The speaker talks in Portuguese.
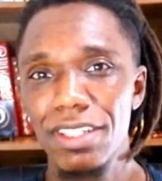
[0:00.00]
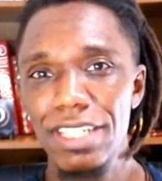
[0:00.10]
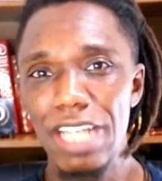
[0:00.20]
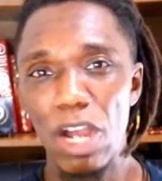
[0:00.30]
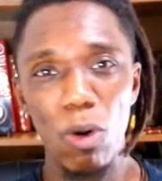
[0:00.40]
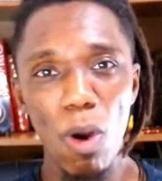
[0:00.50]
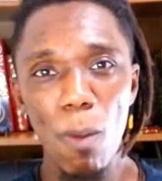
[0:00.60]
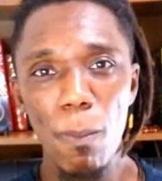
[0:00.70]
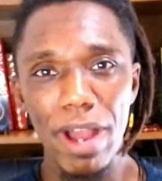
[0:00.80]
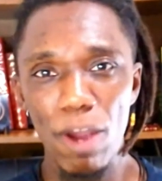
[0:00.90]
E a
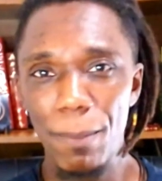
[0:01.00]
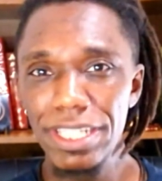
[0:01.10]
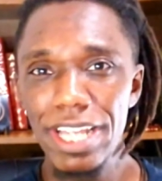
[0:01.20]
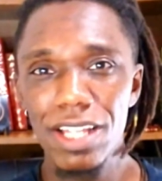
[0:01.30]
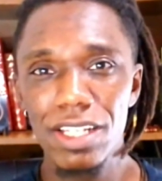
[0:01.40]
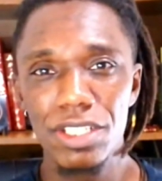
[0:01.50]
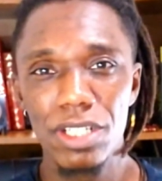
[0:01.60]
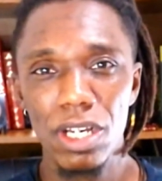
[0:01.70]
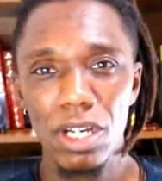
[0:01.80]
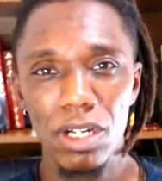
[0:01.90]
roupa é uma delas.
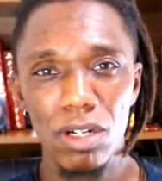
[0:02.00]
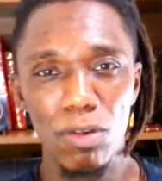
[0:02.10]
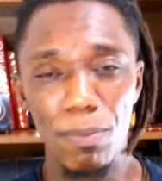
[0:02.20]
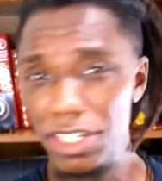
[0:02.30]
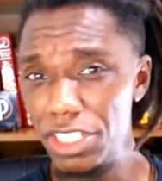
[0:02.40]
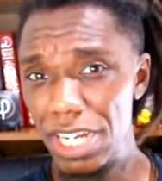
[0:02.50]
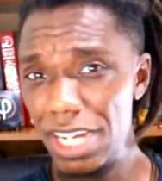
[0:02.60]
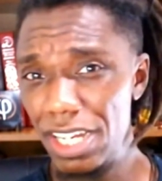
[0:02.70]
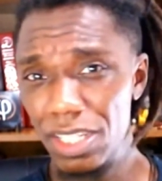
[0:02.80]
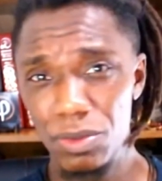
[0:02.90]
O
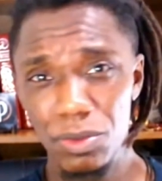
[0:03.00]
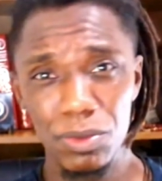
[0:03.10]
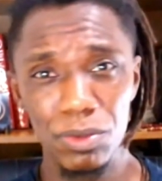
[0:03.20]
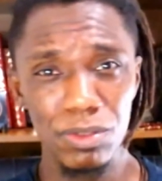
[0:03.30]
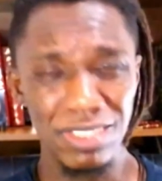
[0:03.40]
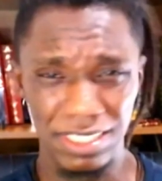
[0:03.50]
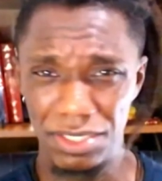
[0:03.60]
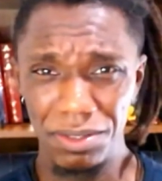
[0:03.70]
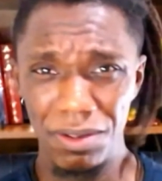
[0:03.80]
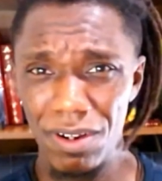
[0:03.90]
penteado, os
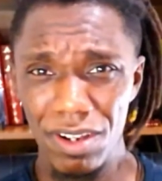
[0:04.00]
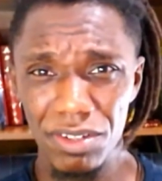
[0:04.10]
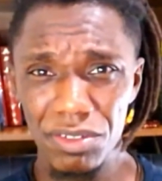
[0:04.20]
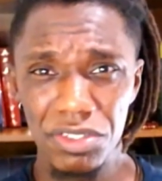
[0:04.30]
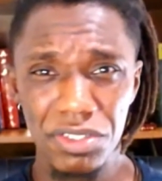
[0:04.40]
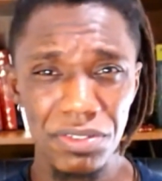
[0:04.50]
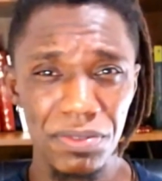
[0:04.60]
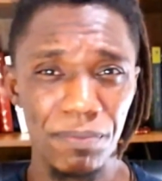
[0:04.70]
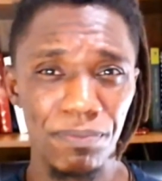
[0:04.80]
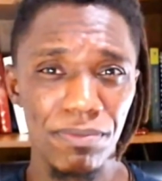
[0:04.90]
acessórios,
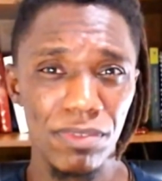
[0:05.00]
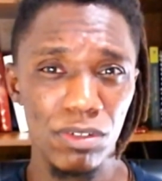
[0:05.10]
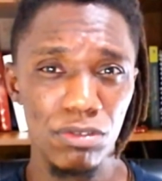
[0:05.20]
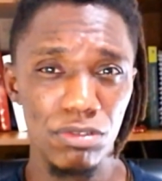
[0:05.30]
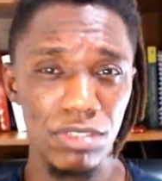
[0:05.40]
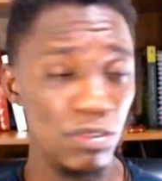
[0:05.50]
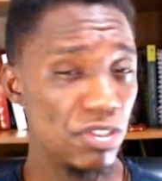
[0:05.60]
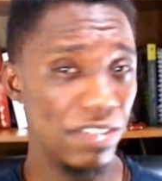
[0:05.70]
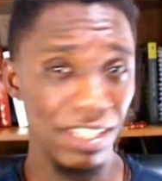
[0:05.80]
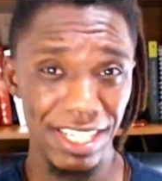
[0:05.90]
jeito de
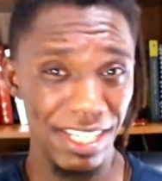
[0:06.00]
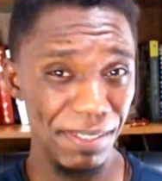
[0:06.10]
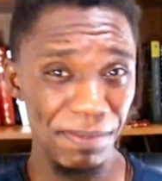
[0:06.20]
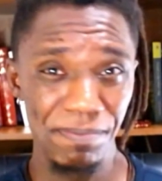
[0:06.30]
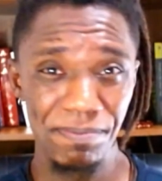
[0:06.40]
falar.